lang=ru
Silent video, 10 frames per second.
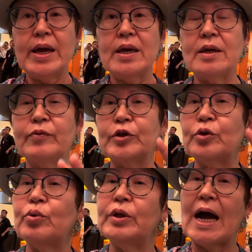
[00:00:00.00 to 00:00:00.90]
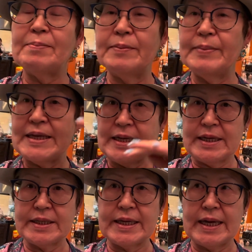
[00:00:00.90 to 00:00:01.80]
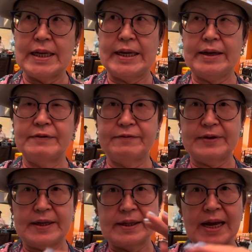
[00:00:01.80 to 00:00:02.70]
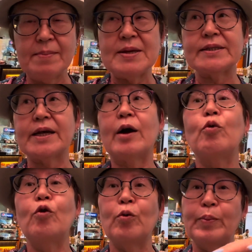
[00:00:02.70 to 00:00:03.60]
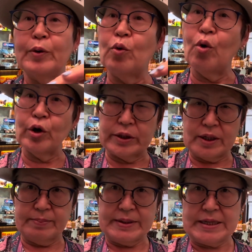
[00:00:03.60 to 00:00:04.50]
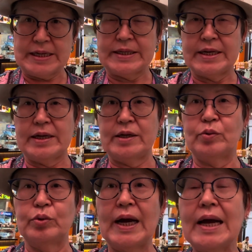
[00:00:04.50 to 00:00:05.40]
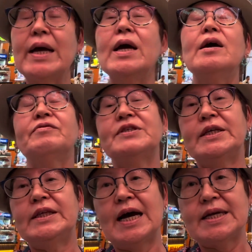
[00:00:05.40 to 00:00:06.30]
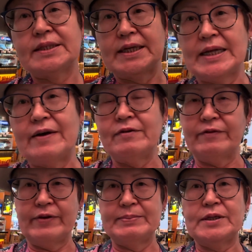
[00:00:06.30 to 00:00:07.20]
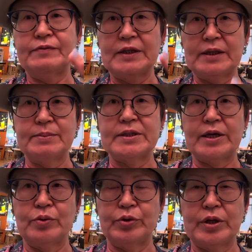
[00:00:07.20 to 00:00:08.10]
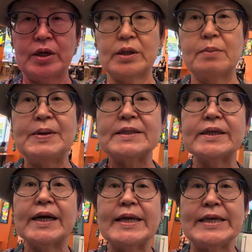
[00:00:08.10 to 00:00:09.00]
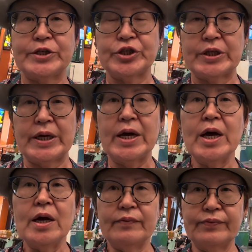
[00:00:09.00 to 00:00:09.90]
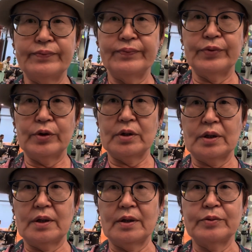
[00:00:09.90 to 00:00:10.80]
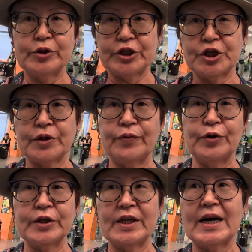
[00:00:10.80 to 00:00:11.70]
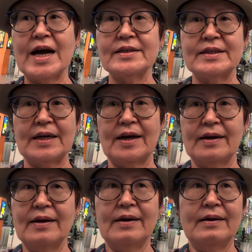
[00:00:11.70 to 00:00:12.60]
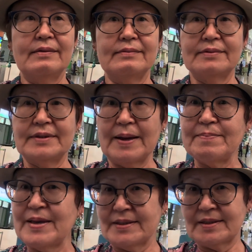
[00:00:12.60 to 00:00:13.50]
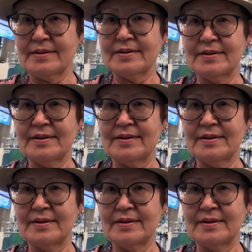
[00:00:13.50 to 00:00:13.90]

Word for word: И вот куда бы мы ни летели во Вьетнаме, из какого бы города мы ни летели куда, всегда останавливаемся в этом Сайгоне. Это бесконечно. Вот, уже четвертый раз за, за месяц.